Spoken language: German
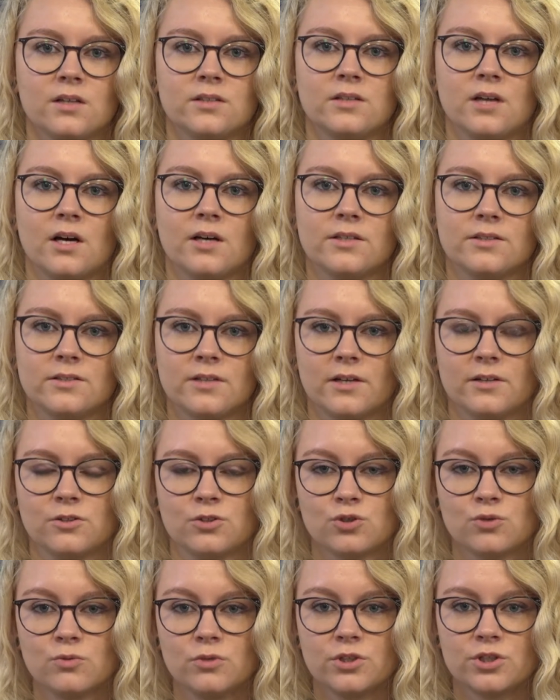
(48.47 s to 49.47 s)
da ich
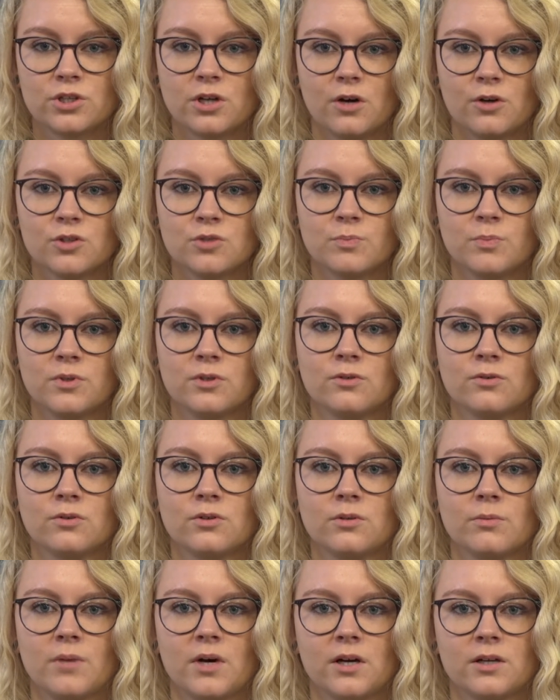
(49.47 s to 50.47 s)
eine schulische Ausbildung
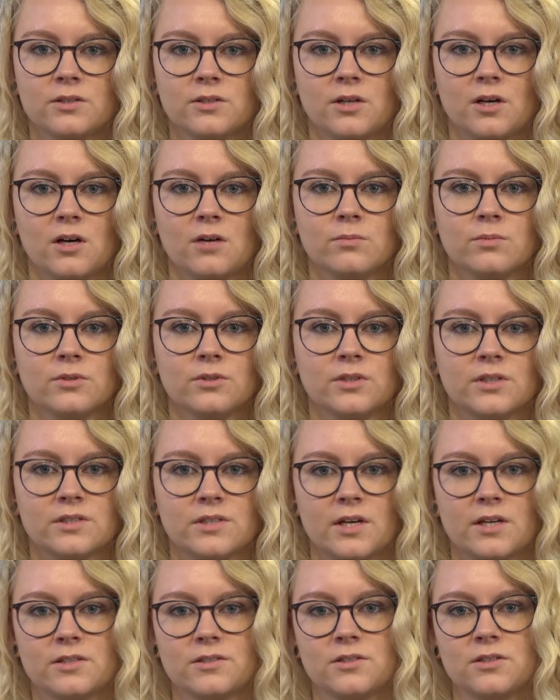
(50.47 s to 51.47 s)
gemacht habe.
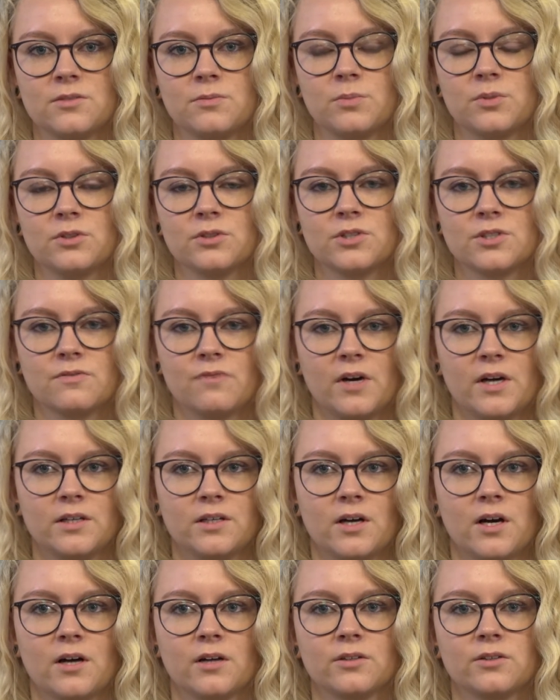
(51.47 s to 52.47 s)
Das heißt, ich bin zwei
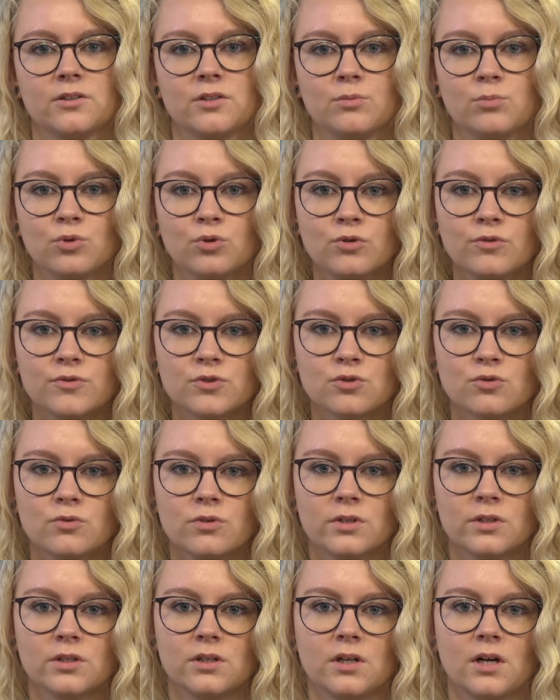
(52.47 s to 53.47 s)
Jahre in die
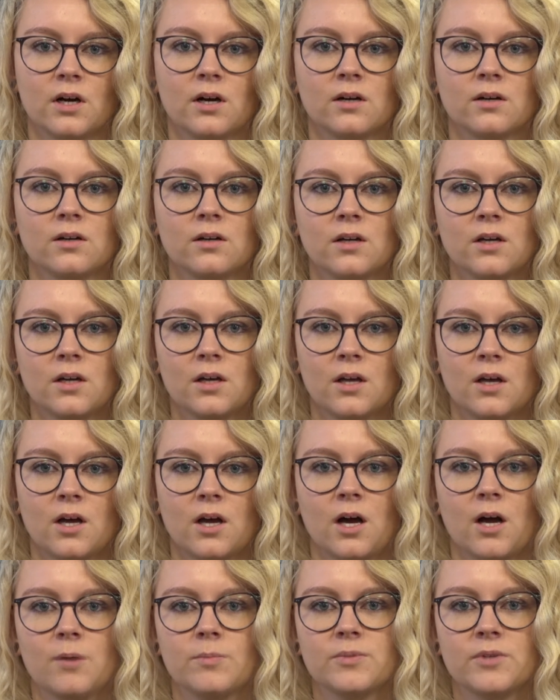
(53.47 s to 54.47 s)
Berufsschule gegangen,
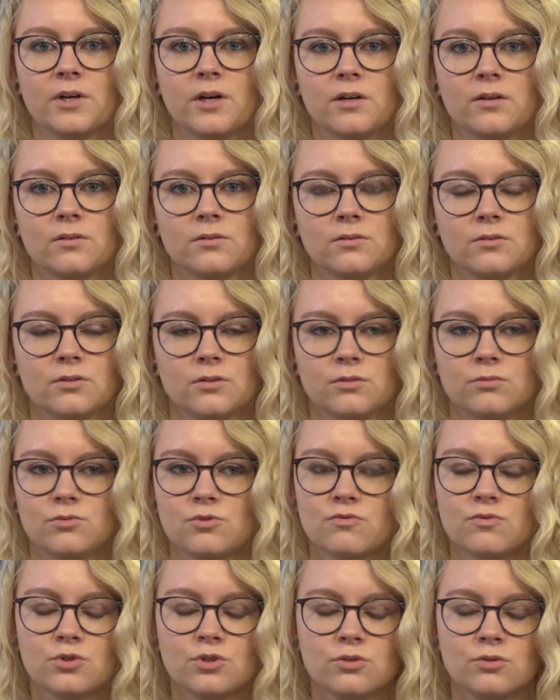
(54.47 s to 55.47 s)
habe dann äh,
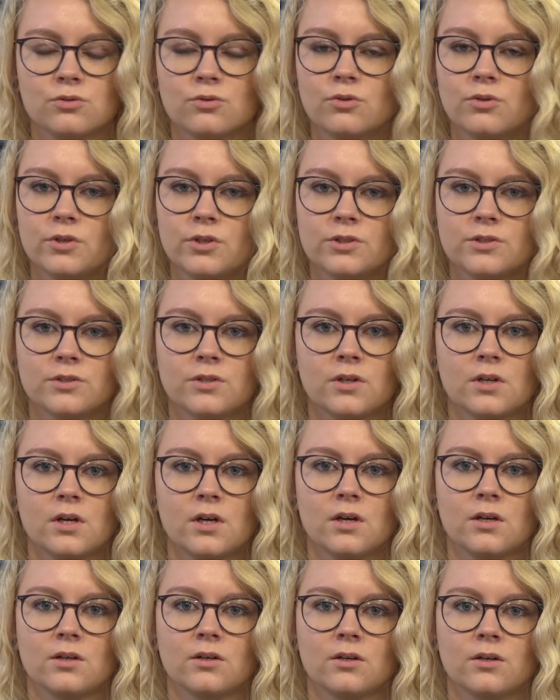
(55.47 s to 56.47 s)
zwischendurch
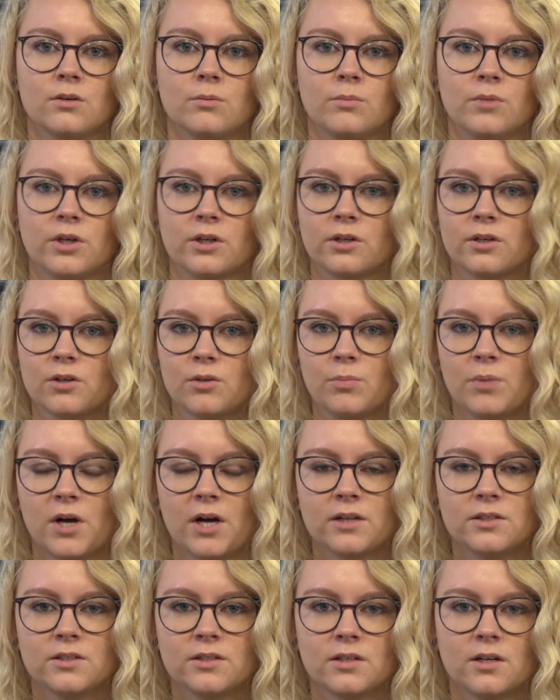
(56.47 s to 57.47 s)
äh, mehrere
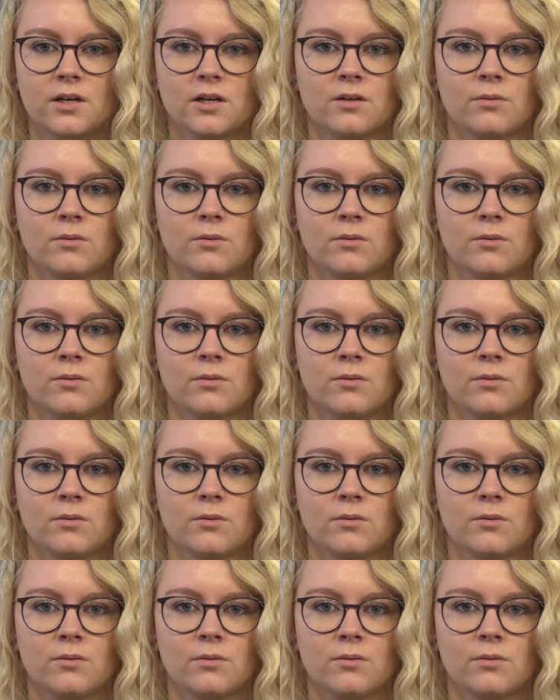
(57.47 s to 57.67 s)
Praktika